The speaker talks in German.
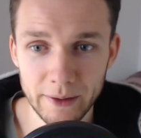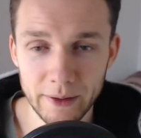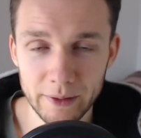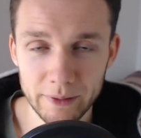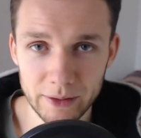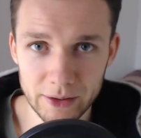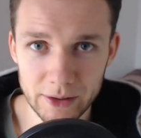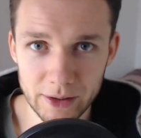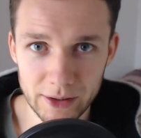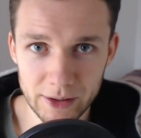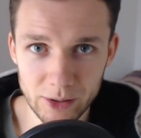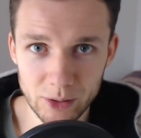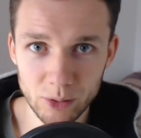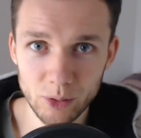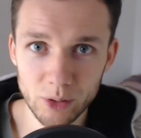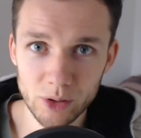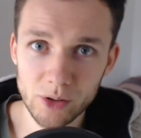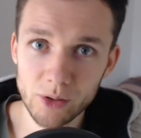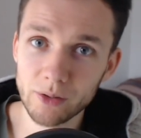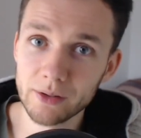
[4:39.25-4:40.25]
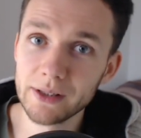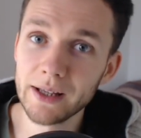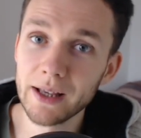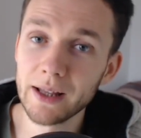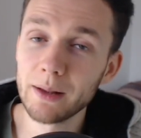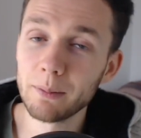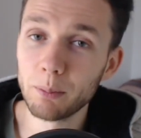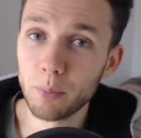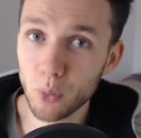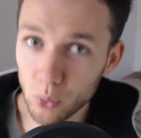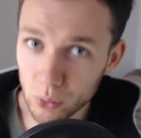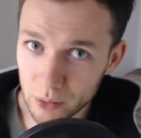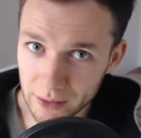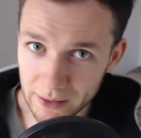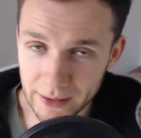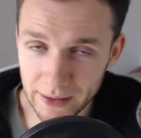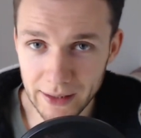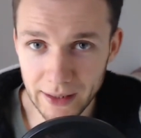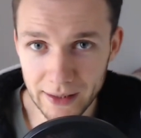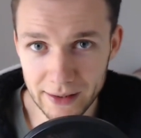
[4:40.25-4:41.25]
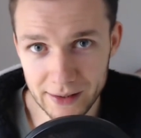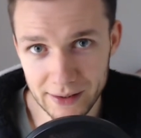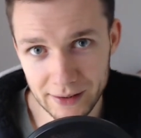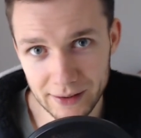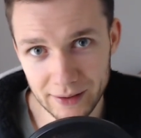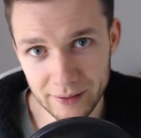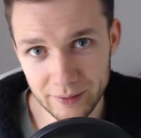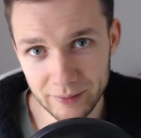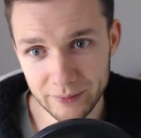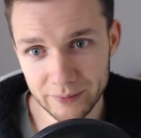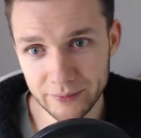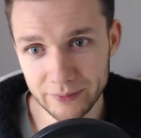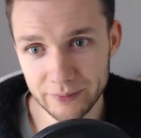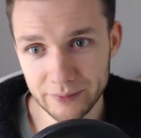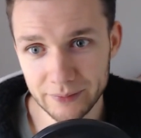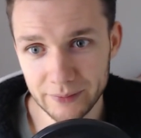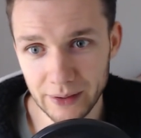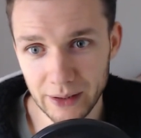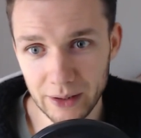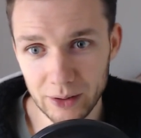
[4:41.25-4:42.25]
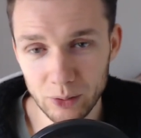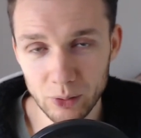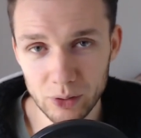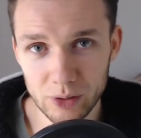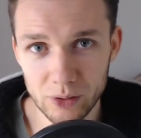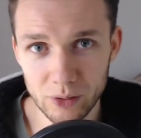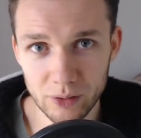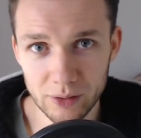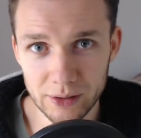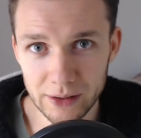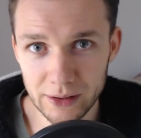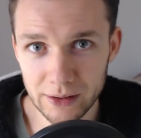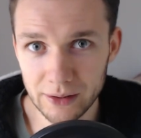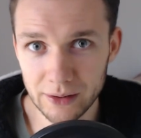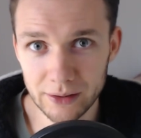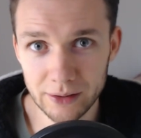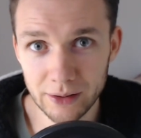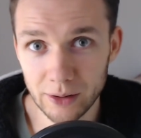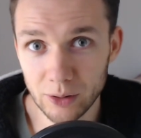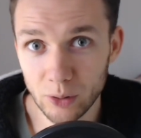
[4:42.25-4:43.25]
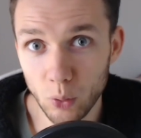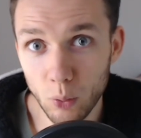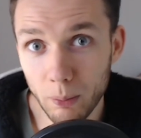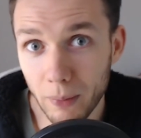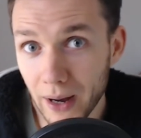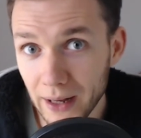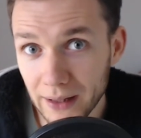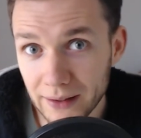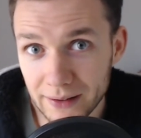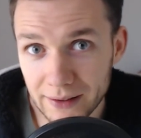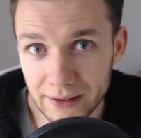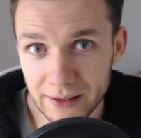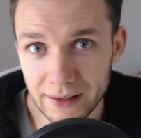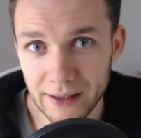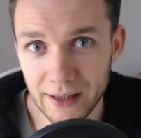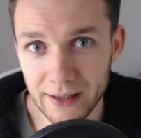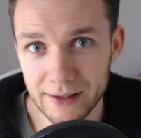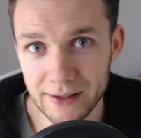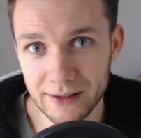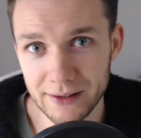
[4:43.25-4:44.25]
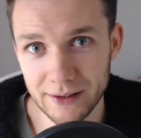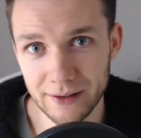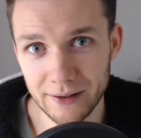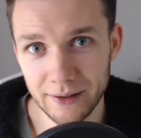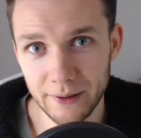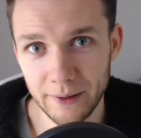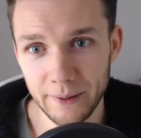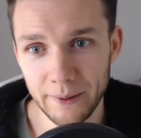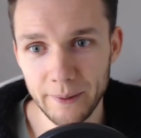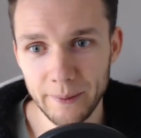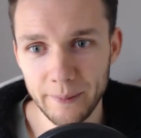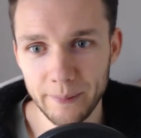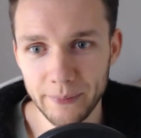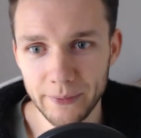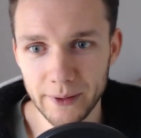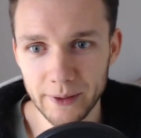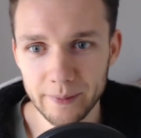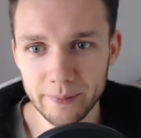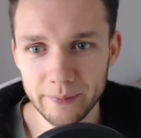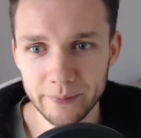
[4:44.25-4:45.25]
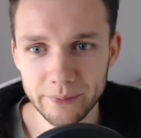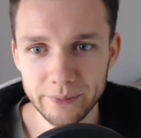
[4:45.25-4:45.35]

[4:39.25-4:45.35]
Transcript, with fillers: Verstehst du, du hast noch nie eine Bohne gegessen, ja, du hast noch nie eine Tomate gegessen, ne?